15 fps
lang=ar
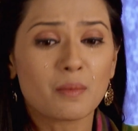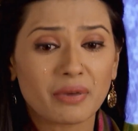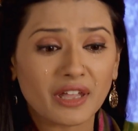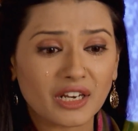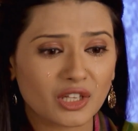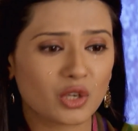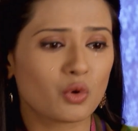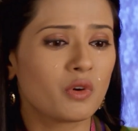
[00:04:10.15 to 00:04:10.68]
أنا
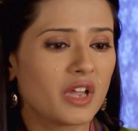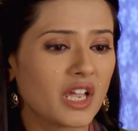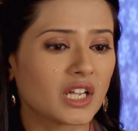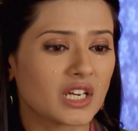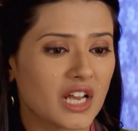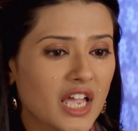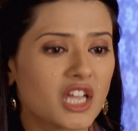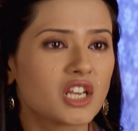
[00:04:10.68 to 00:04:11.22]
ما
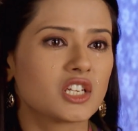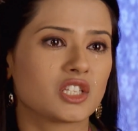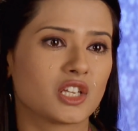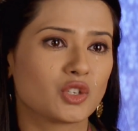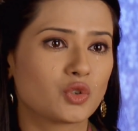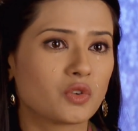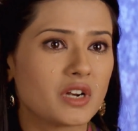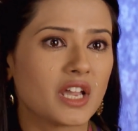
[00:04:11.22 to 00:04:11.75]
بتحمل أبعد
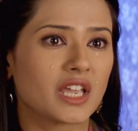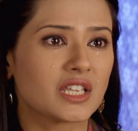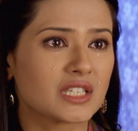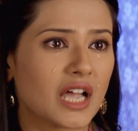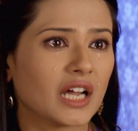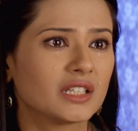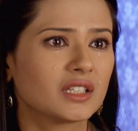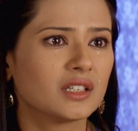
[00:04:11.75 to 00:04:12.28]
عنك أو
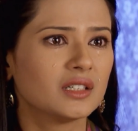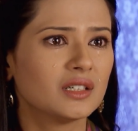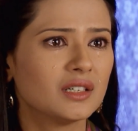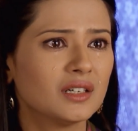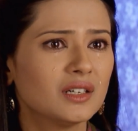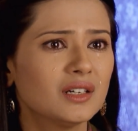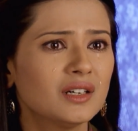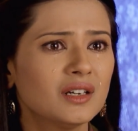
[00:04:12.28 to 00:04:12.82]
عن عيلتي
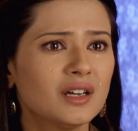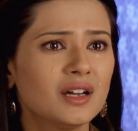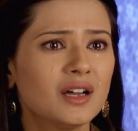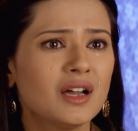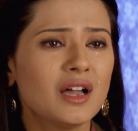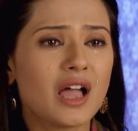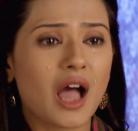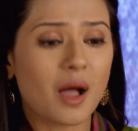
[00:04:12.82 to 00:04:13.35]

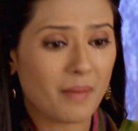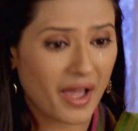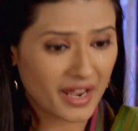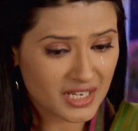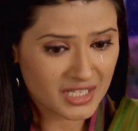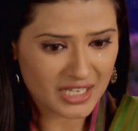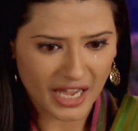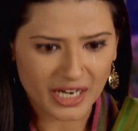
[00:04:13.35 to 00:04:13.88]
بس
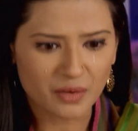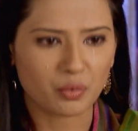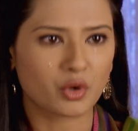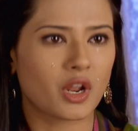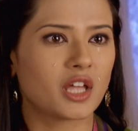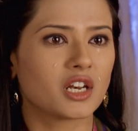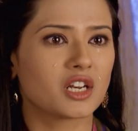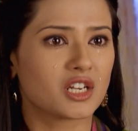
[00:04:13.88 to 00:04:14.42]
الظاهر ما
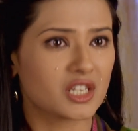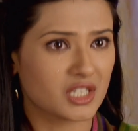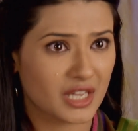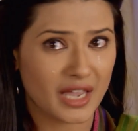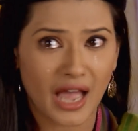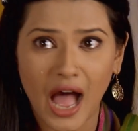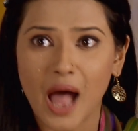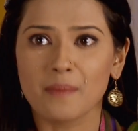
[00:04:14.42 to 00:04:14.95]
عندك مشكلة
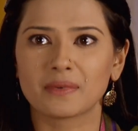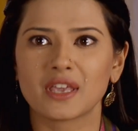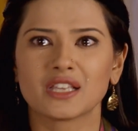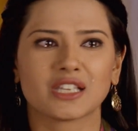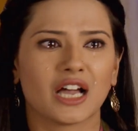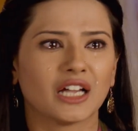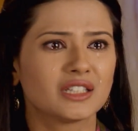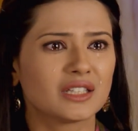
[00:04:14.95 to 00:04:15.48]

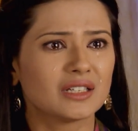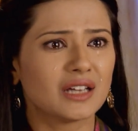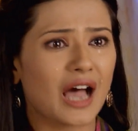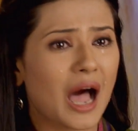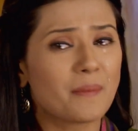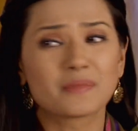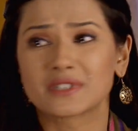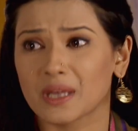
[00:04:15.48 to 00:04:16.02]
تبعديني عنك
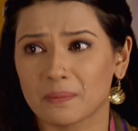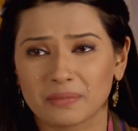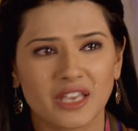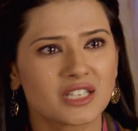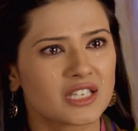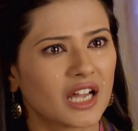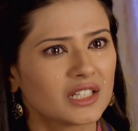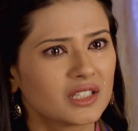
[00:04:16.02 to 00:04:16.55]

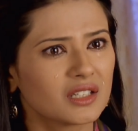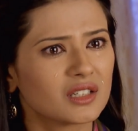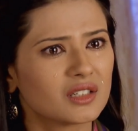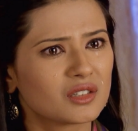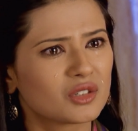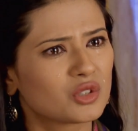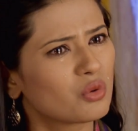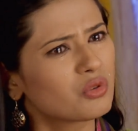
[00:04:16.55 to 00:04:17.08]
وتنسيني كمان
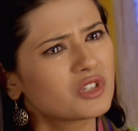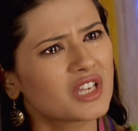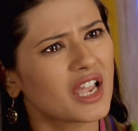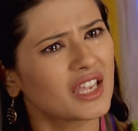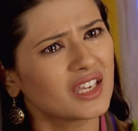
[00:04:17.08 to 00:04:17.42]
معقول